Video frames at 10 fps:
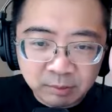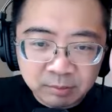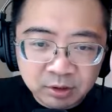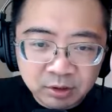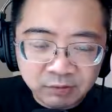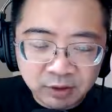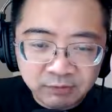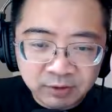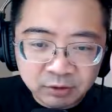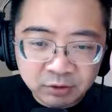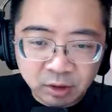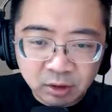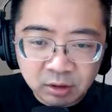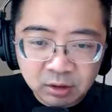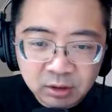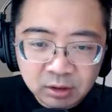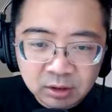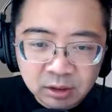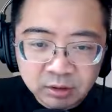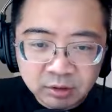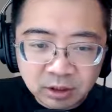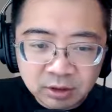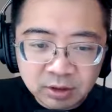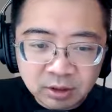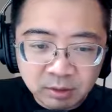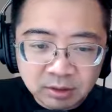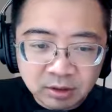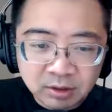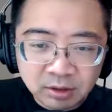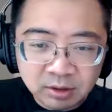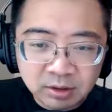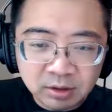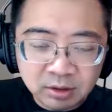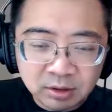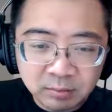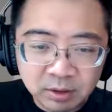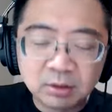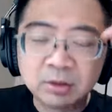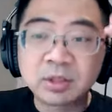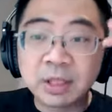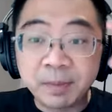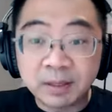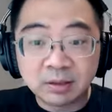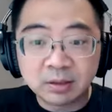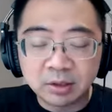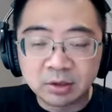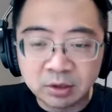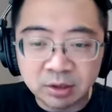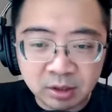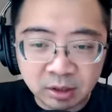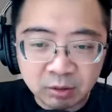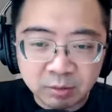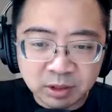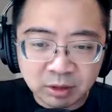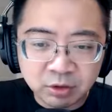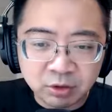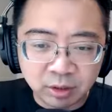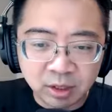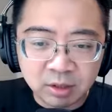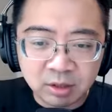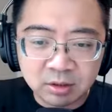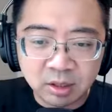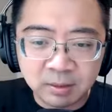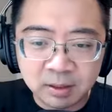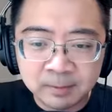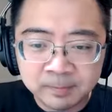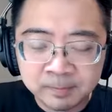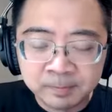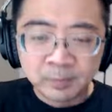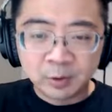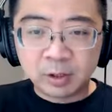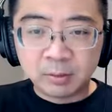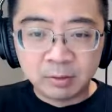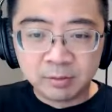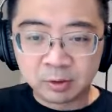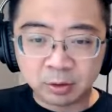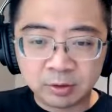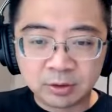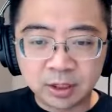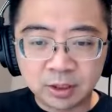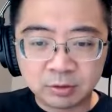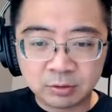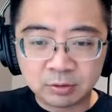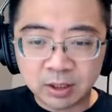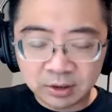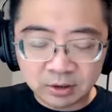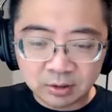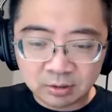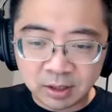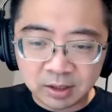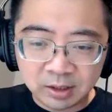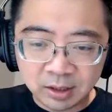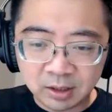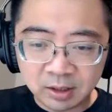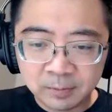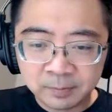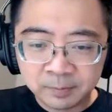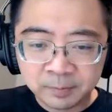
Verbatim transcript: 他们其实发的非常少，它只有三千三百三十三只，没有有三百三十三只而已。它为什么涨到十九亿？你知道吗？因为他们后面的团队真的太凶，太太厉害了。